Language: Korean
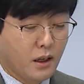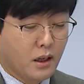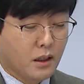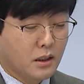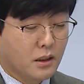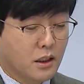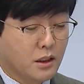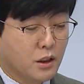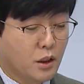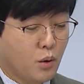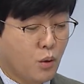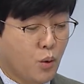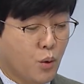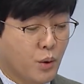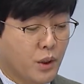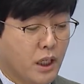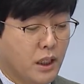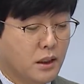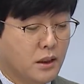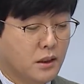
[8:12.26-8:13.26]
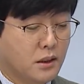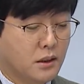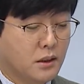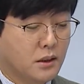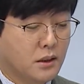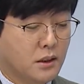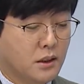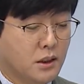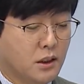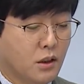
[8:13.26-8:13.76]
그래서 올해는
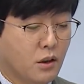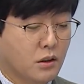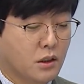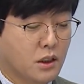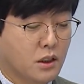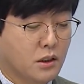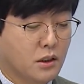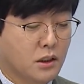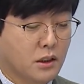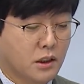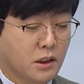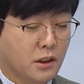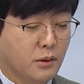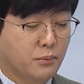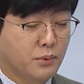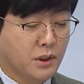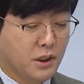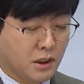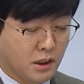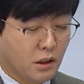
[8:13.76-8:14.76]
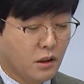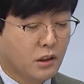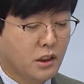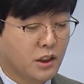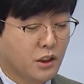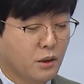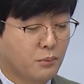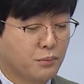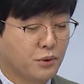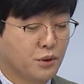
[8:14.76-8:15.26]
지역 기업, 지역
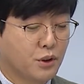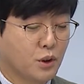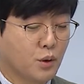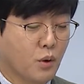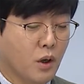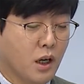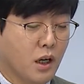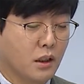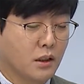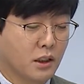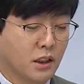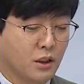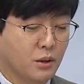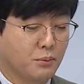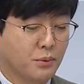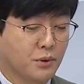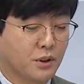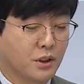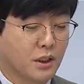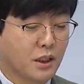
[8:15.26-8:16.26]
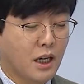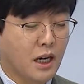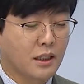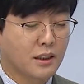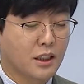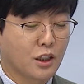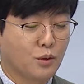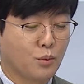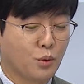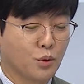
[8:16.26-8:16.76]
기업분들과 기업분들을
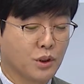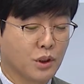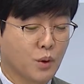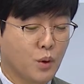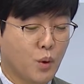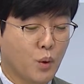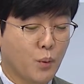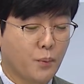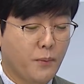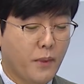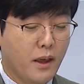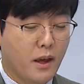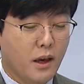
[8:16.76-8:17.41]
강사로 모시고